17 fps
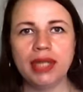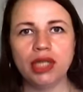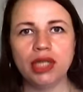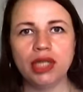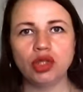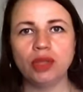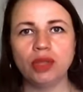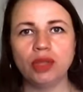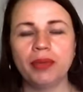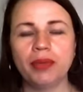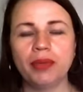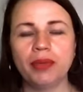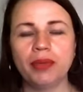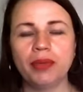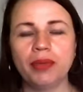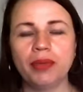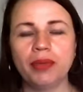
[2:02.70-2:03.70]
Я еще
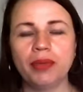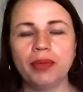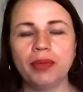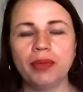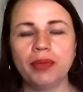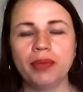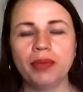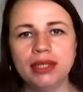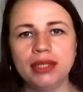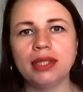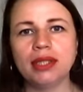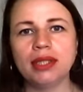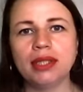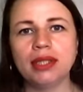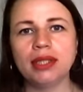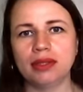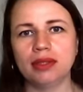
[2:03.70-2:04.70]
дополнительно
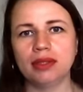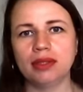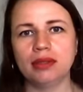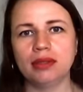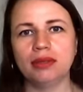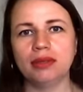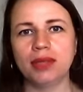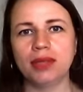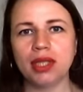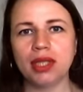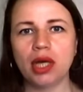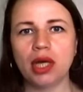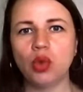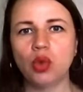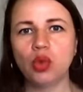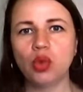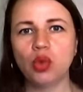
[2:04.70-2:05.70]
училась, э,
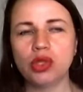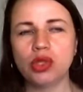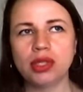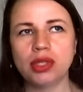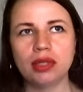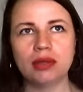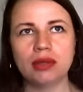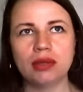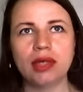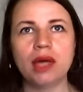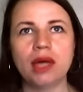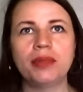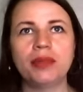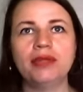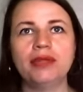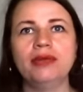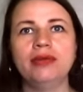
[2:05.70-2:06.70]
брала курсы, как
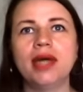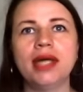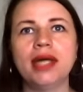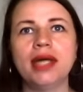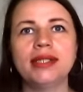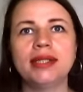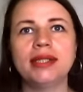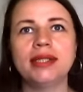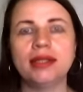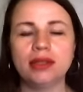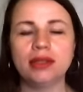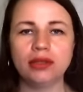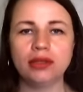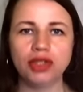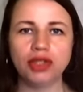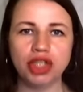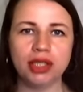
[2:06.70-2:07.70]
продвигаться
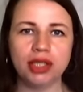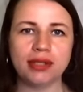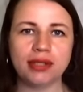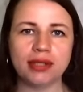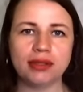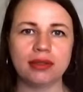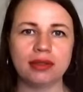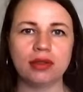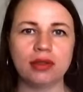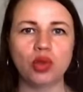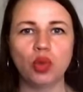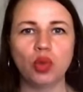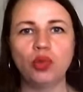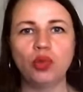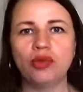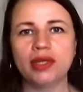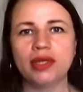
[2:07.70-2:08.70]
через
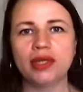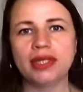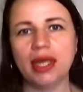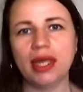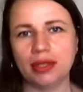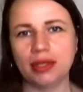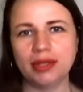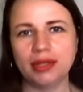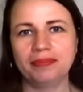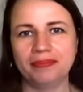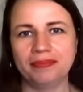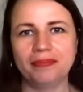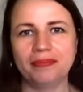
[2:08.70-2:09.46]
группу ВКонтакте.